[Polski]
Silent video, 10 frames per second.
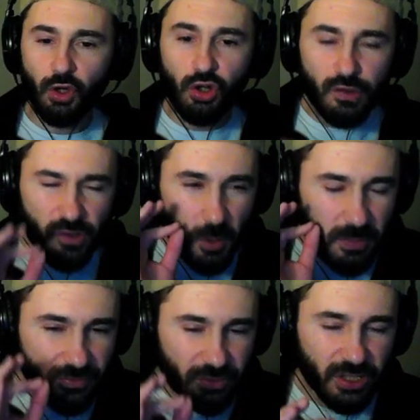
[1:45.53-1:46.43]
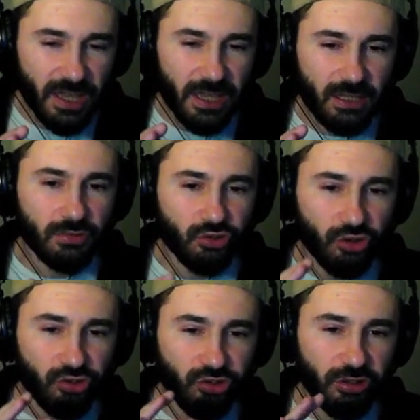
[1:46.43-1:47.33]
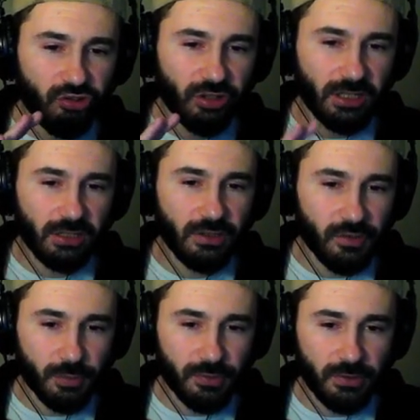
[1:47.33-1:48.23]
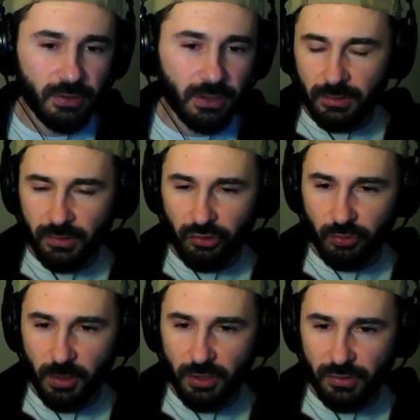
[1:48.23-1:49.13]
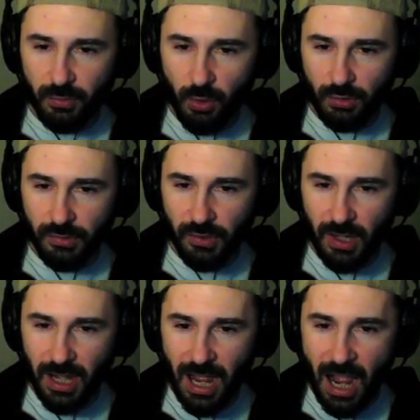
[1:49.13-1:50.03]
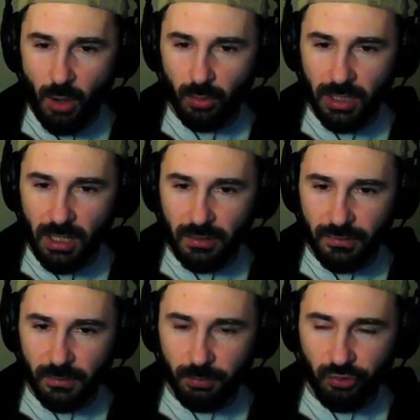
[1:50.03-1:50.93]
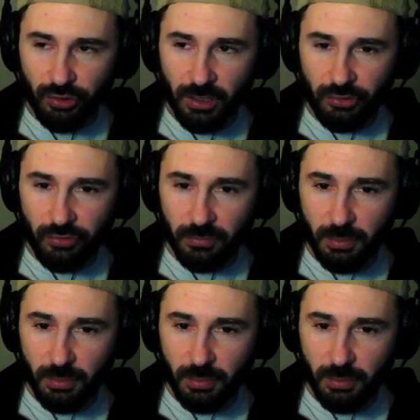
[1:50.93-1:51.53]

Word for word: Horoskop wie, że dzisiaj czeka na nas pustynia. Zaćmienie słońca, aura sprzyja ci w